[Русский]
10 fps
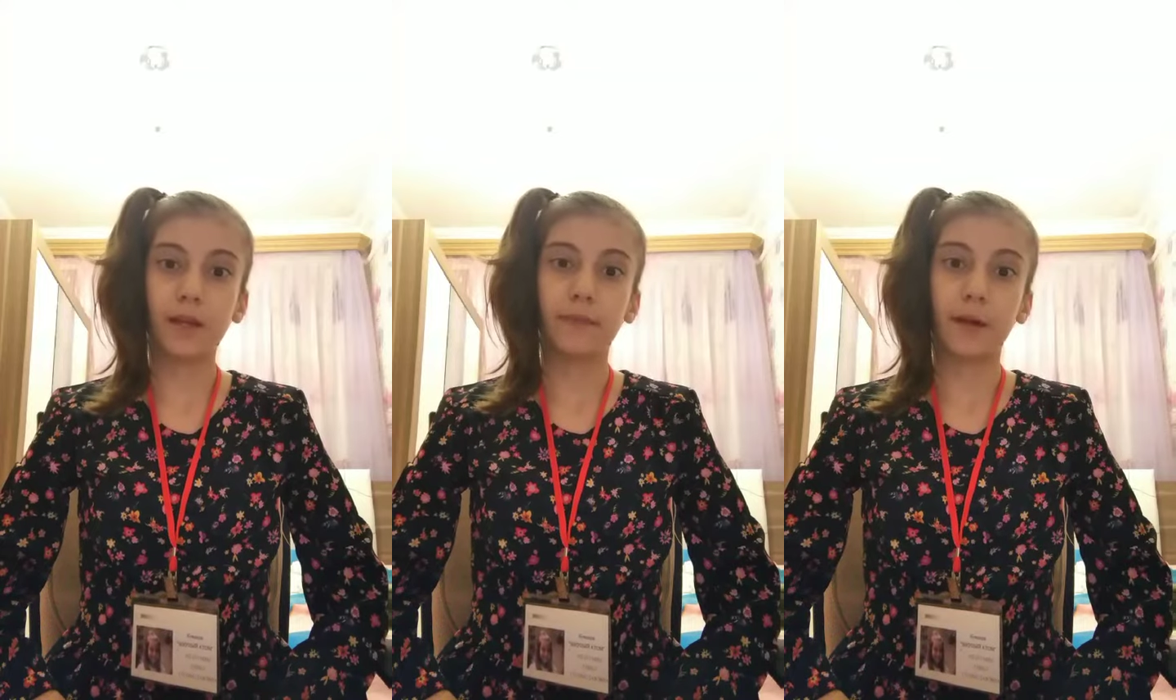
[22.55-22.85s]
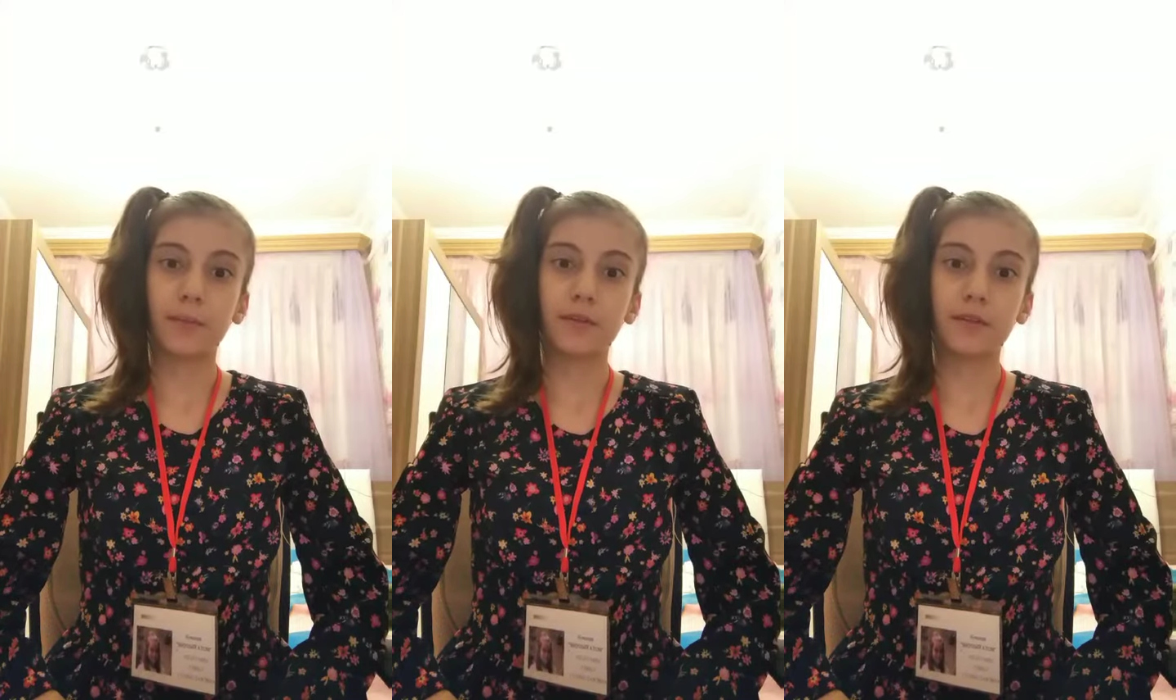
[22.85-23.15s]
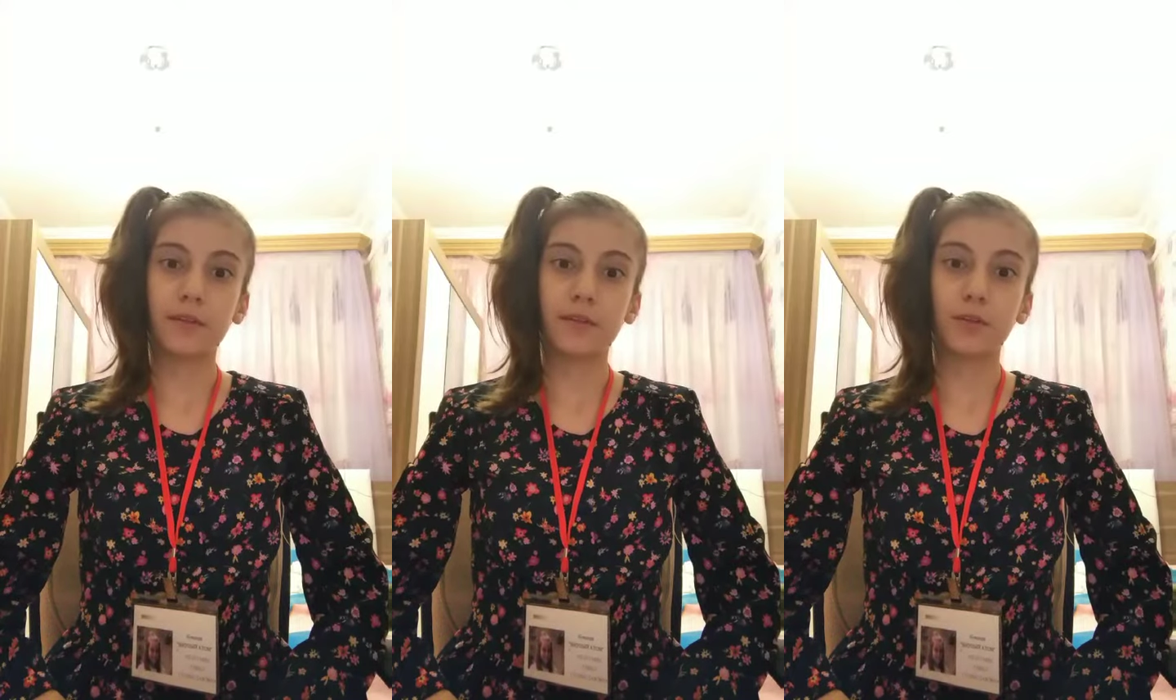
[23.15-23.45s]
Нам
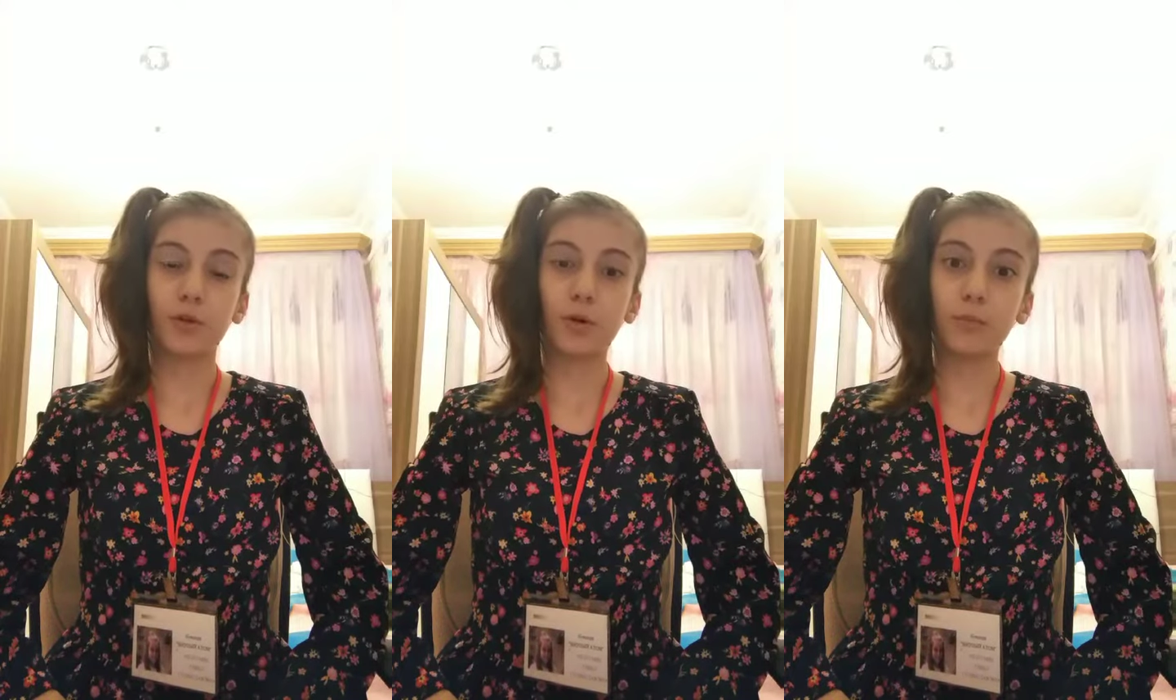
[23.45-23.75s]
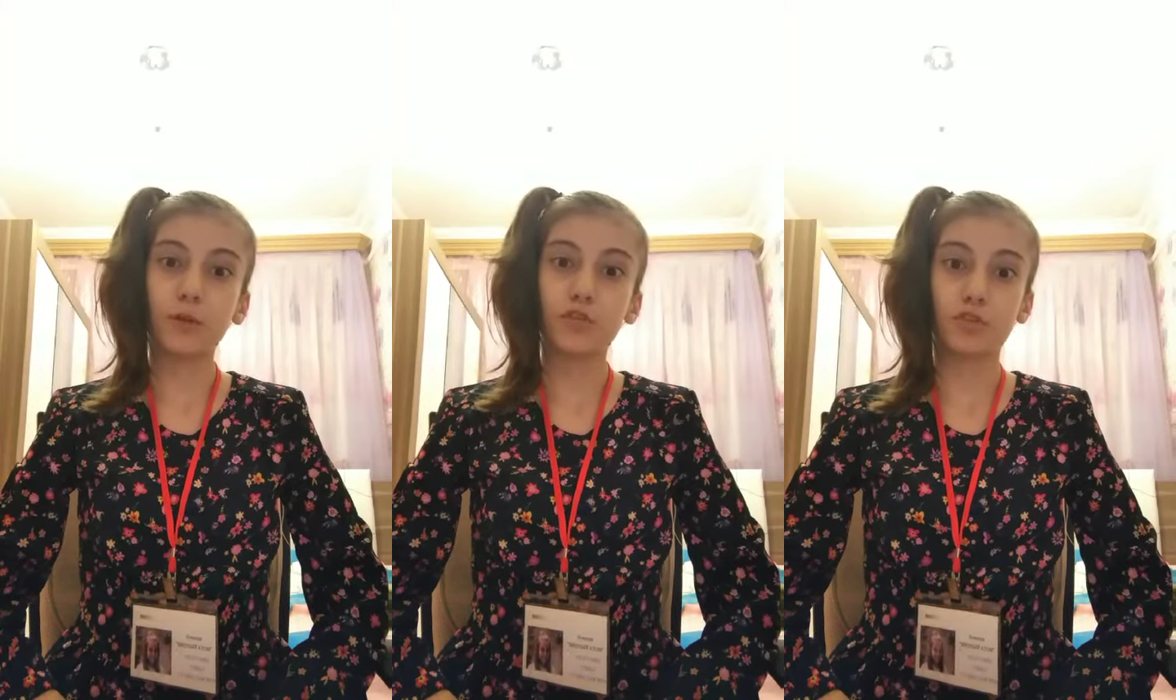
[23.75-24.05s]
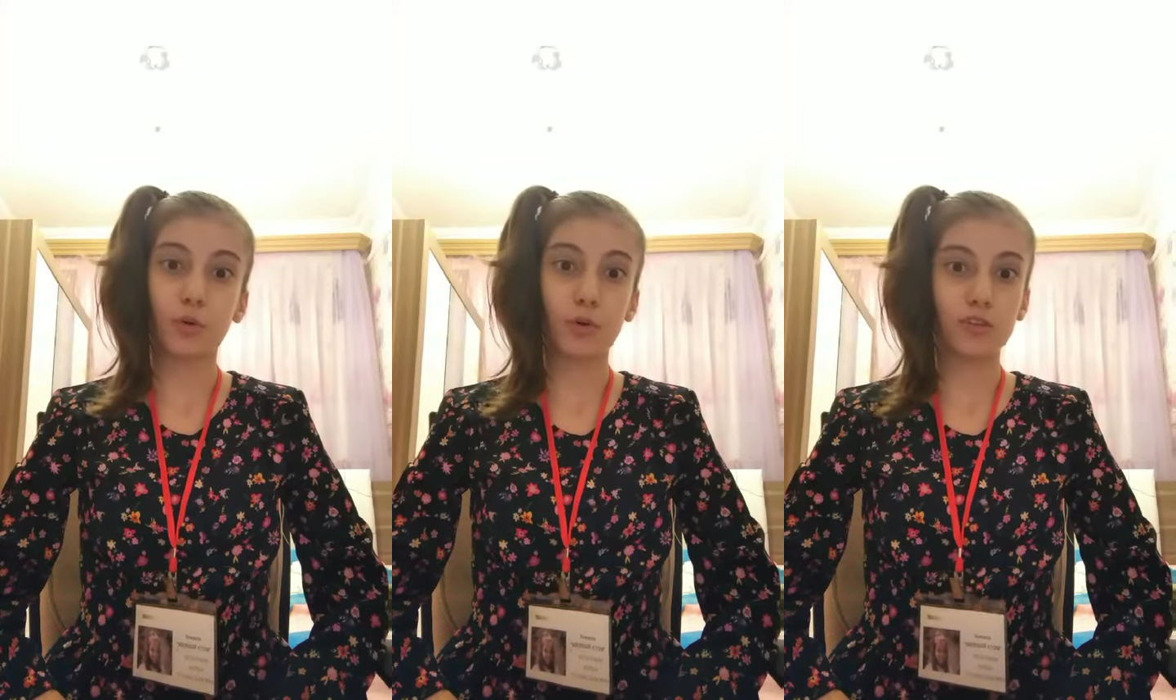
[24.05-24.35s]
снится то,
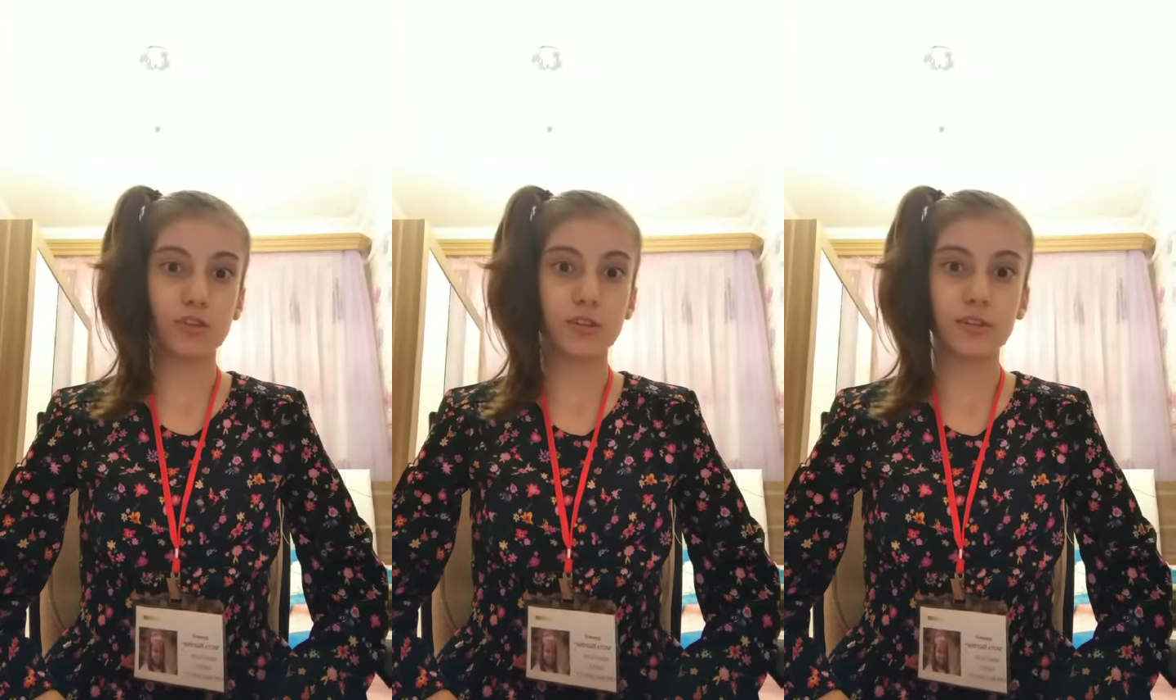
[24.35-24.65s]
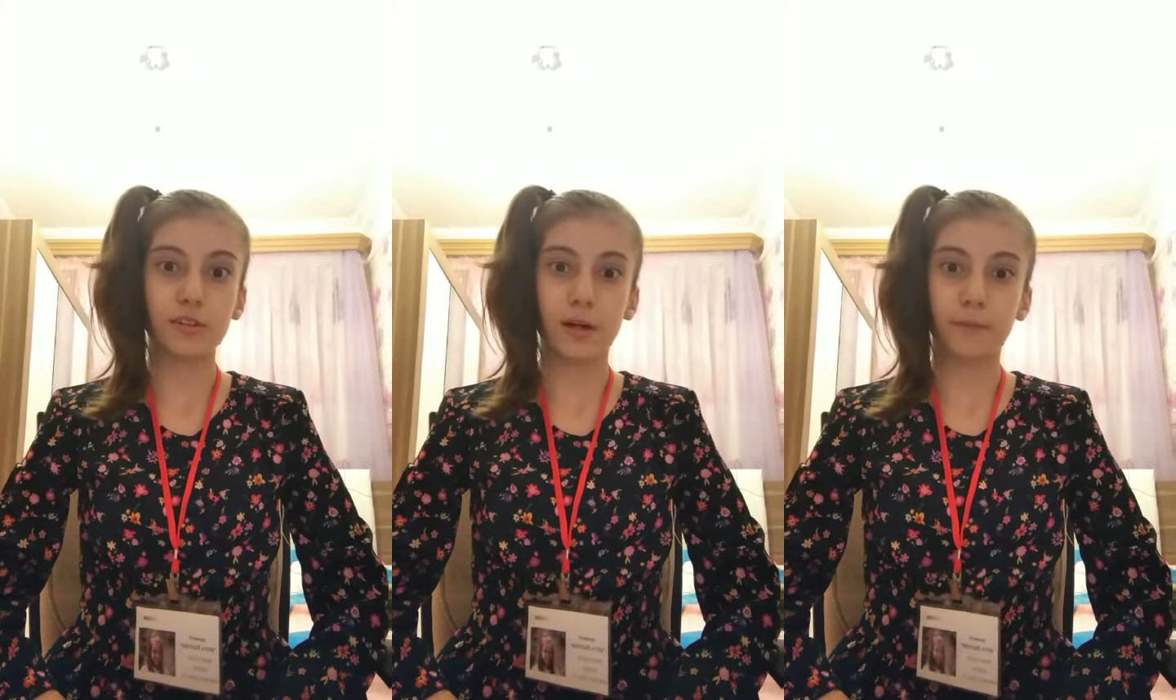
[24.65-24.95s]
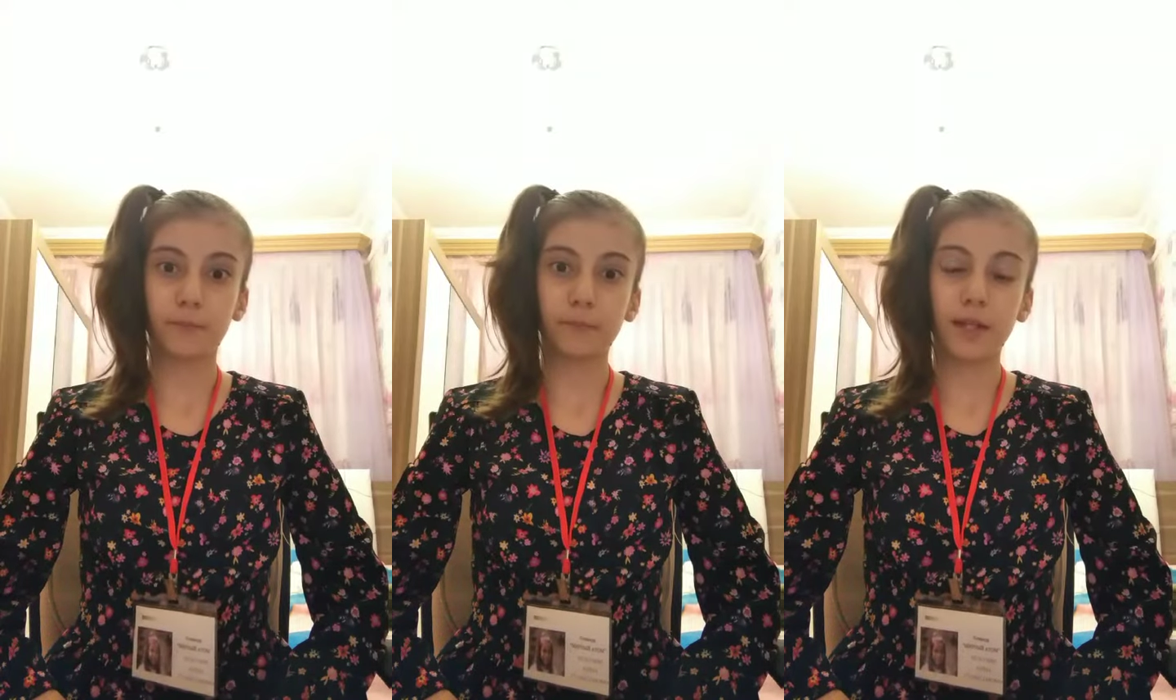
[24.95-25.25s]
что хочется с нам.